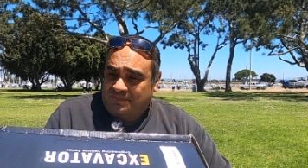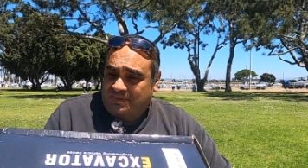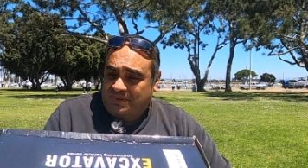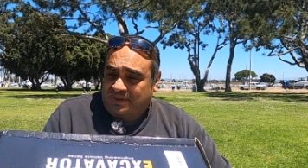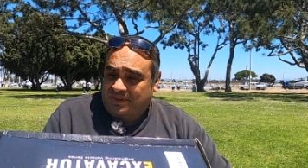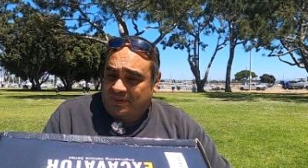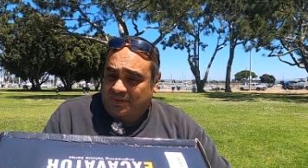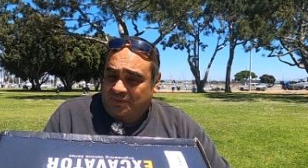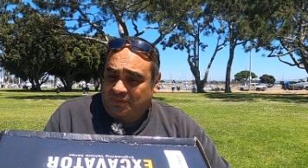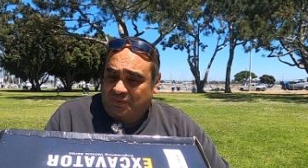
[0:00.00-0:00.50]

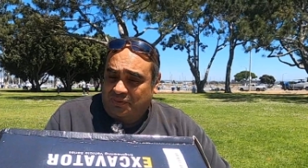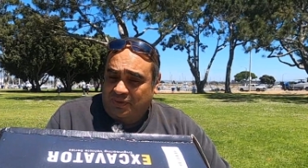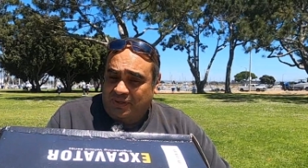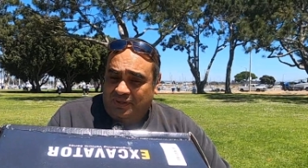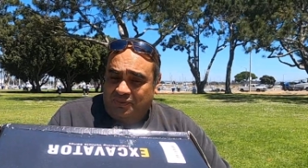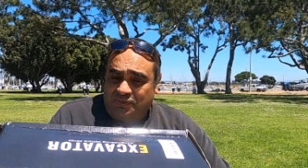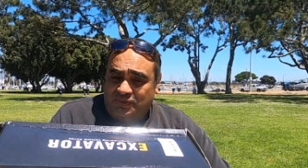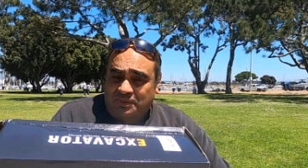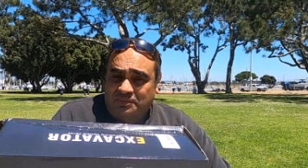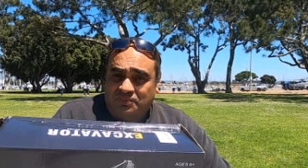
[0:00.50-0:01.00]
eh, yo creo
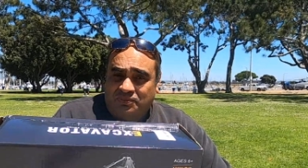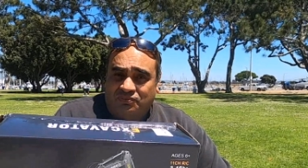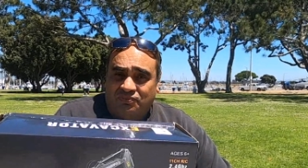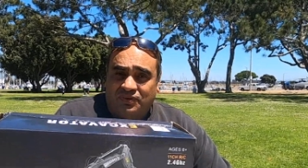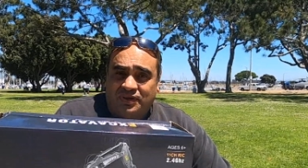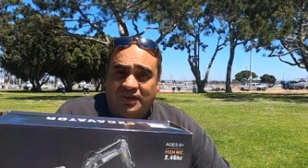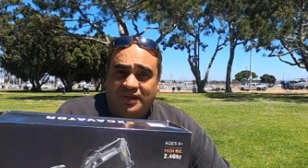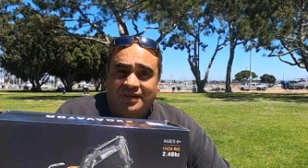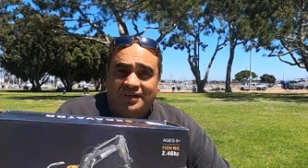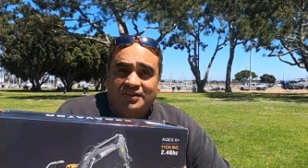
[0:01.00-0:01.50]
que el último
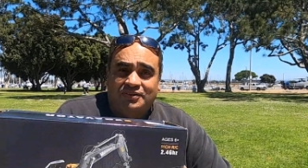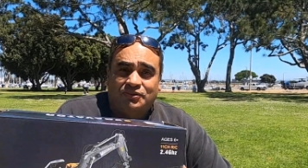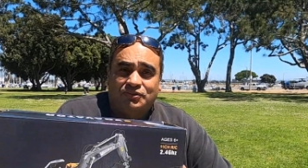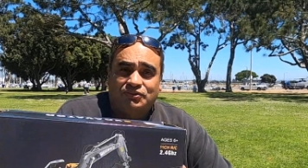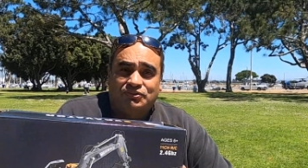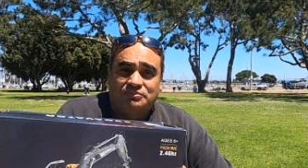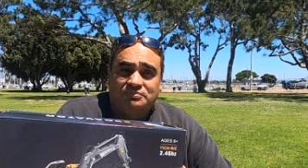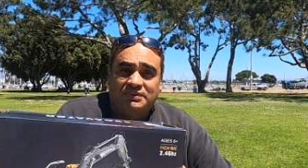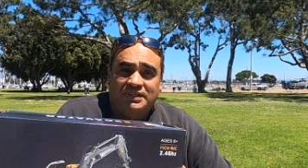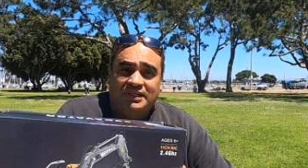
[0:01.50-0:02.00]
fue en el
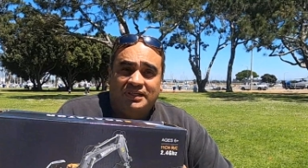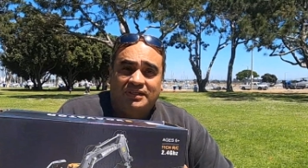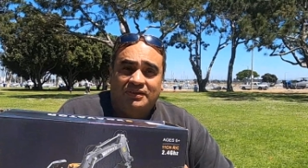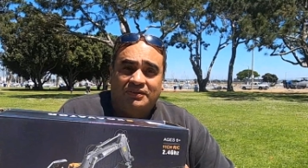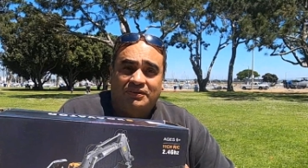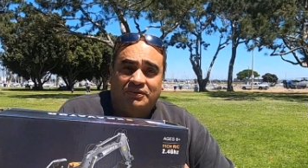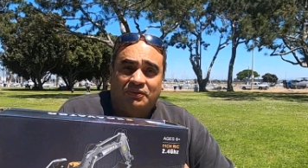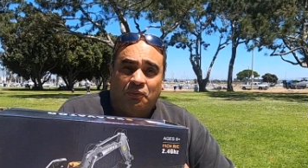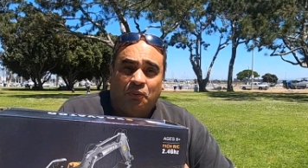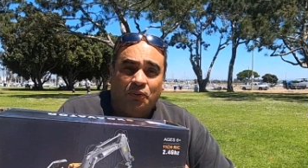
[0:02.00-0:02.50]

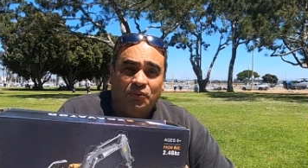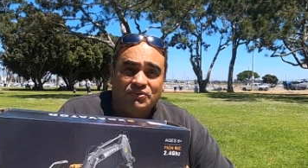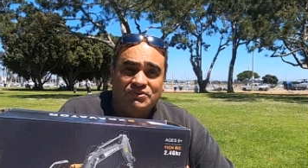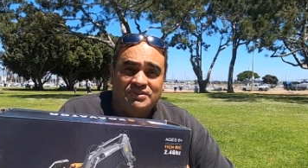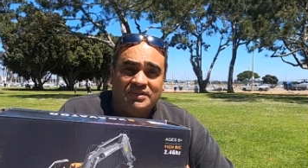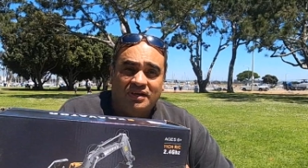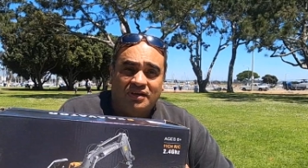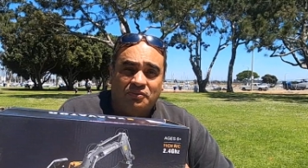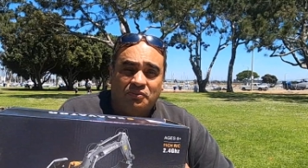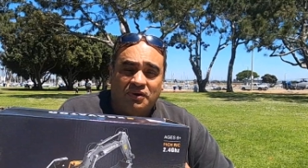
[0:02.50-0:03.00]

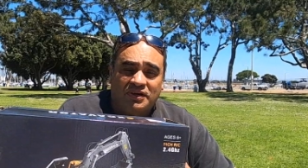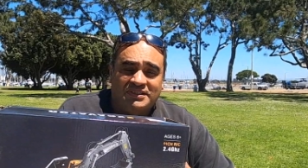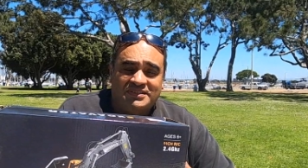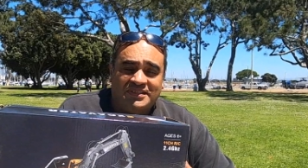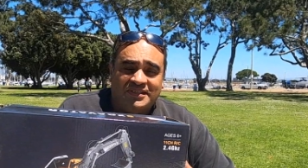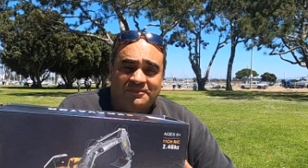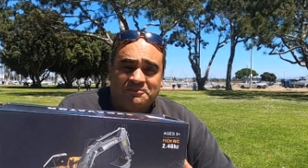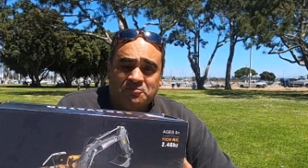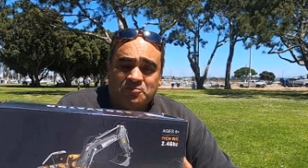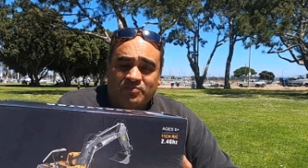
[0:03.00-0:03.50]
2012, algo
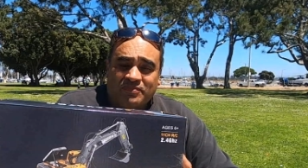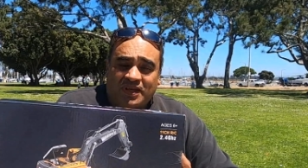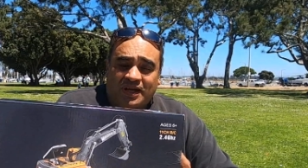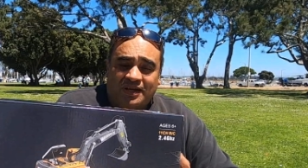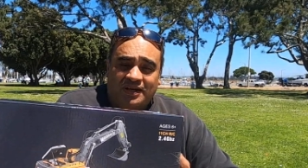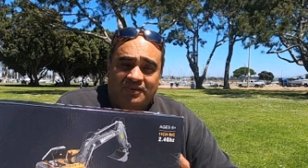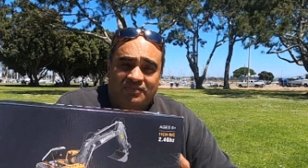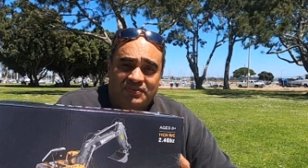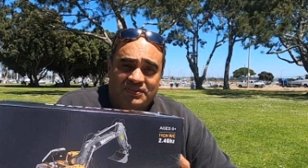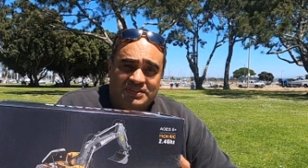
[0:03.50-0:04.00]
así,
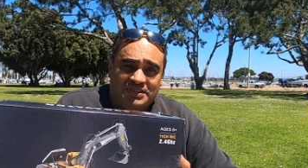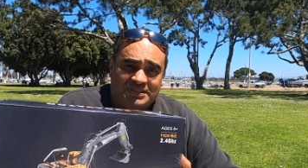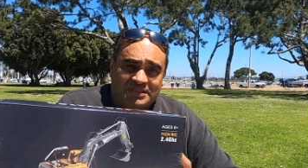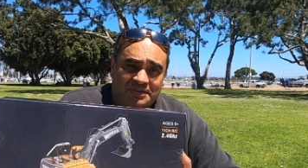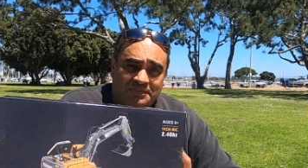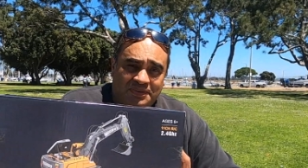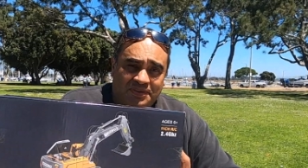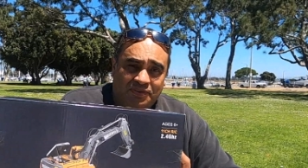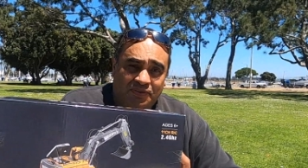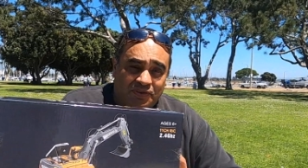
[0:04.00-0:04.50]
a la fecha de
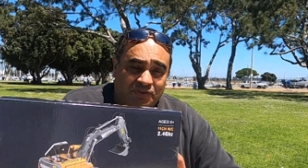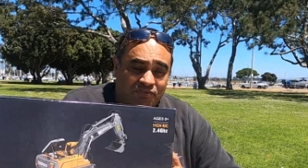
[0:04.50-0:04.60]
este video.